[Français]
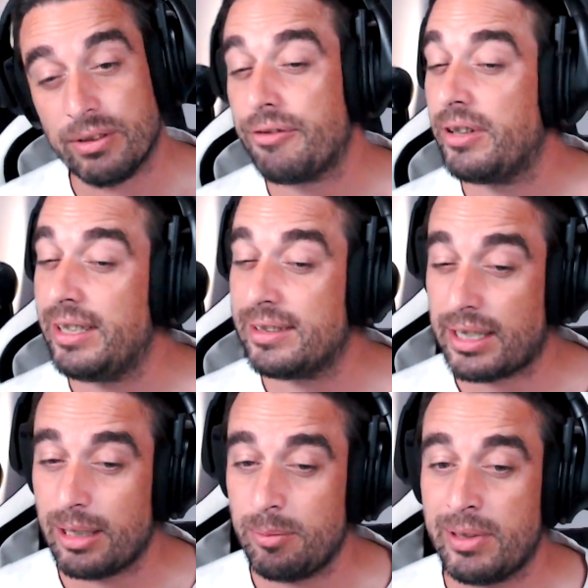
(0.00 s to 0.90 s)
on a fait les
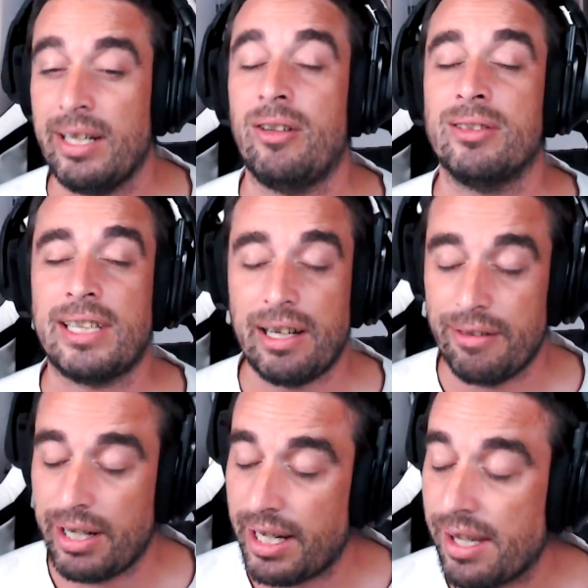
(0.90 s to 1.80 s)
scripts, elle est en
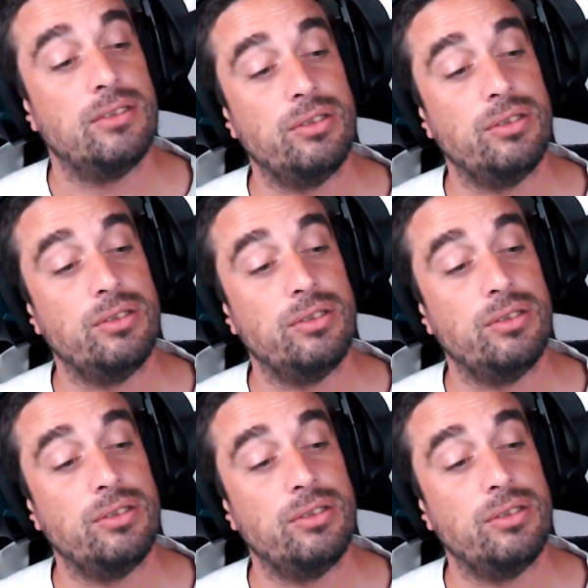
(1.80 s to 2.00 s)
travail.